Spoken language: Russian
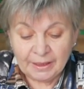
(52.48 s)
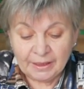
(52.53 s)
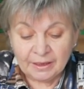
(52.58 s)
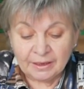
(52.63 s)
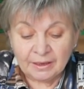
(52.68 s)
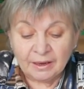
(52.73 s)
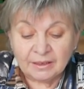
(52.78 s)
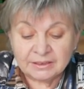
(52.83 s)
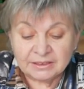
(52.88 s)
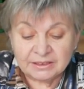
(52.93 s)

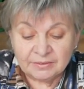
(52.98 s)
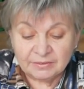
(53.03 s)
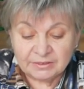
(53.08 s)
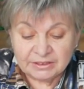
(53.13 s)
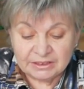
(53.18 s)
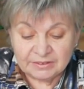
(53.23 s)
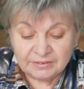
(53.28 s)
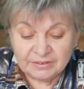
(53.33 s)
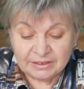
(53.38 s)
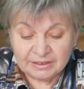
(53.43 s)
разного
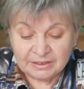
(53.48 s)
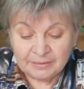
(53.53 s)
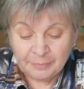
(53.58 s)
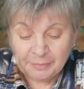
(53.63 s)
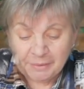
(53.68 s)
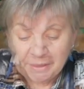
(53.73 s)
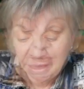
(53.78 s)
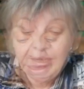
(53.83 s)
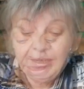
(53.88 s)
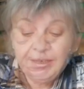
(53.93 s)
цвета.
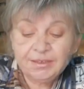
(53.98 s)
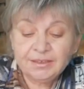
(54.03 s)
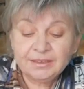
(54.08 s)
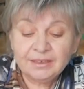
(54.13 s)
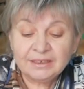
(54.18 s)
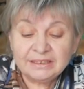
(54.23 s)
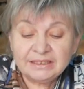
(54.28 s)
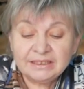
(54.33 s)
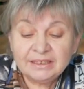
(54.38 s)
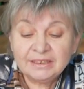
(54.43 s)
И это
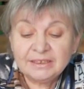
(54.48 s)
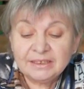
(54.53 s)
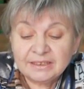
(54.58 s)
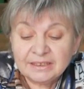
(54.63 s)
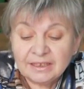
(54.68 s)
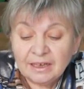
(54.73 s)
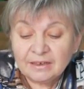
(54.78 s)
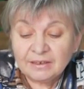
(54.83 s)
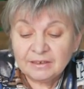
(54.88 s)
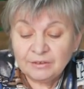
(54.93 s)
растение
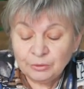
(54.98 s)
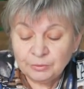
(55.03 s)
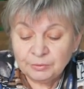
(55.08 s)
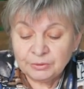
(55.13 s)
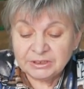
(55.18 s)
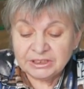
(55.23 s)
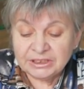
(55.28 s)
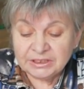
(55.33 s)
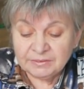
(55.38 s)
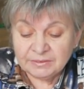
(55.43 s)
так
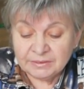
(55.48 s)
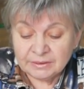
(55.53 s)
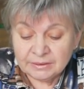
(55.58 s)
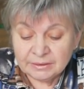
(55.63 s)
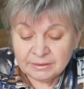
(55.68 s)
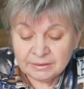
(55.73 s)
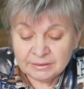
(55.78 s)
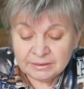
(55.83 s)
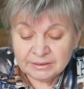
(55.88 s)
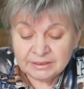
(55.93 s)
любят
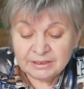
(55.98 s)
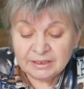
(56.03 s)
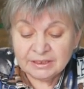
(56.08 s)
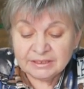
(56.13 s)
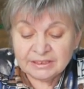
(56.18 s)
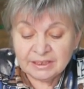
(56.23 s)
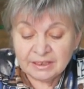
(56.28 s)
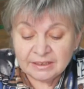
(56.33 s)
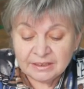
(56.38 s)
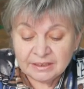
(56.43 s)
э,
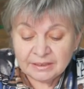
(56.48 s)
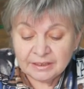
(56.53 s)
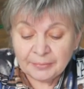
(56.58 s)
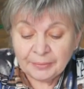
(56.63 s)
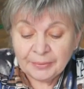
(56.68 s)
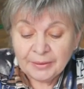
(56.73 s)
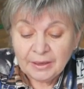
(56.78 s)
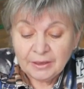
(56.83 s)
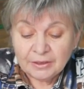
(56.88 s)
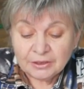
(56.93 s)

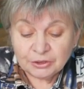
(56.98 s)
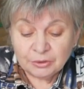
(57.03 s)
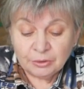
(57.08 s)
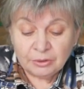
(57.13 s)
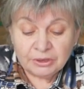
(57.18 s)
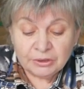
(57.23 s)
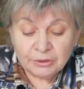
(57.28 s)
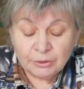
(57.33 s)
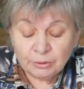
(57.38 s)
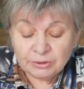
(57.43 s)
селекционеры, что
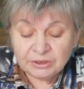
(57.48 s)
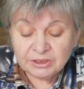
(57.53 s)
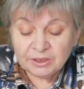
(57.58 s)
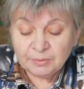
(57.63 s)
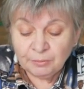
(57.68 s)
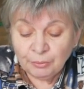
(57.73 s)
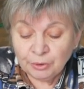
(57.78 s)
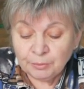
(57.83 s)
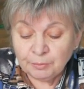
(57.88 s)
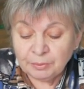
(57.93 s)
они до
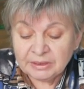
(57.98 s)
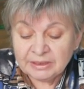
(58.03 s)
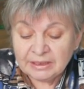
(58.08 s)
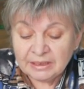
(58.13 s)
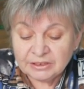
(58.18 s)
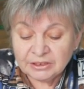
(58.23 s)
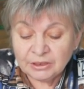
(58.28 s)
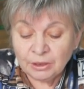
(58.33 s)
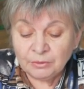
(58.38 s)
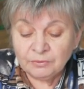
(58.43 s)
сих пор
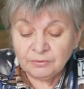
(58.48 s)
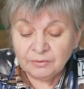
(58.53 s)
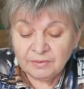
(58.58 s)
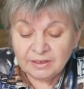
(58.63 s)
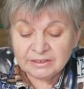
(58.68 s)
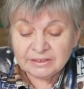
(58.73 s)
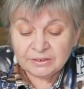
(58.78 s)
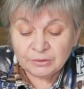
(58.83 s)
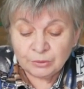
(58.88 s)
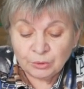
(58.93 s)
продолжают
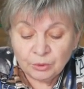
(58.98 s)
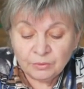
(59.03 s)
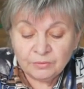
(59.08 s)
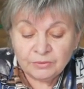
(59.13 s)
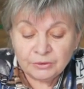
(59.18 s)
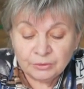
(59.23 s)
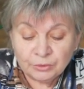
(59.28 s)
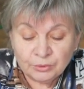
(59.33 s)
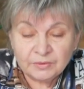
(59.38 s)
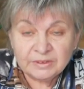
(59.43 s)
выводить
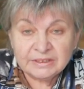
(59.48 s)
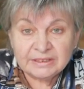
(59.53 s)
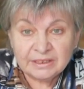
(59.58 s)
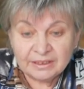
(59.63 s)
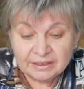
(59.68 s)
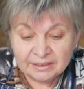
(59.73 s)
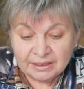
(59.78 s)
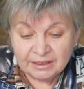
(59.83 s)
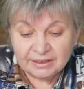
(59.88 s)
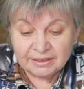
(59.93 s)
новые-новые
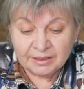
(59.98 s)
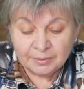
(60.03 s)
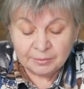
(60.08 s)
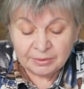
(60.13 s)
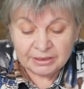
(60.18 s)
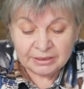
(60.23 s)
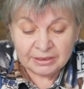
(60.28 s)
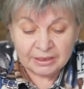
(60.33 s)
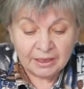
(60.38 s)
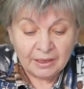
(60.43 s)
сорта и
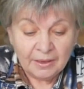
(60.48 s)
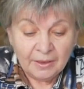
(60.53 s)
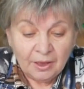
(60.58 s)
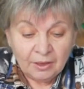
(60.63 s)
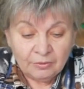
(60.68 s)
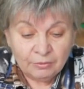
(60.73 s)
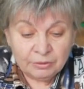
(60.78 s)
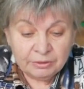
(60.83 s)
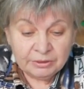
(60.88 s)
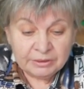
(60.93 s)
гибриды.
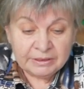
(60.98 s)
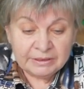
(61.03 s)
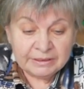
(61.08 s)
Вот